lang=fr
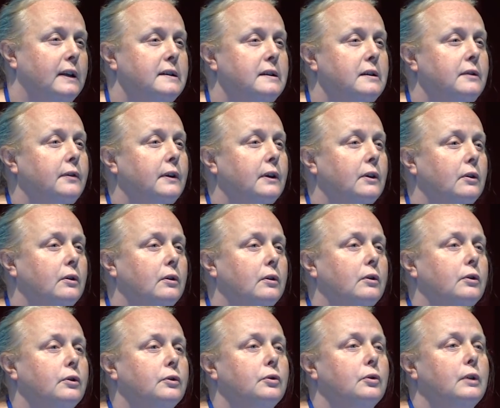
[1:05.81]
être
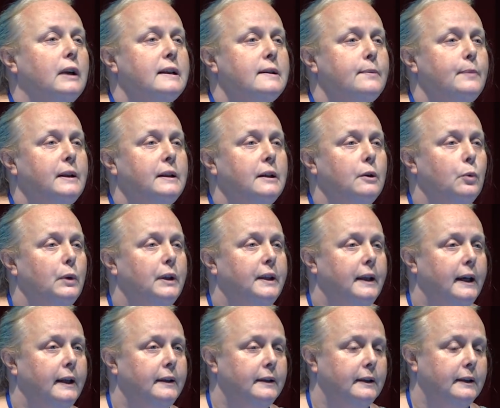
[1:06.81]
différent entre la semaine et le
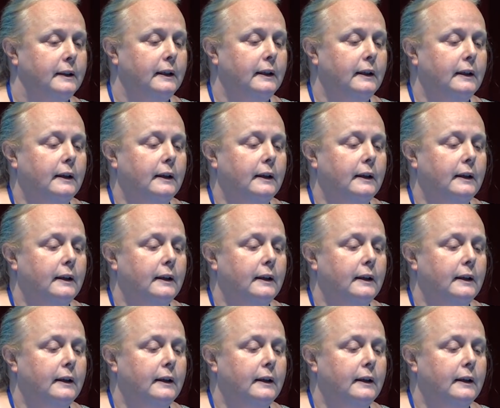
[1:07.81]
week-end.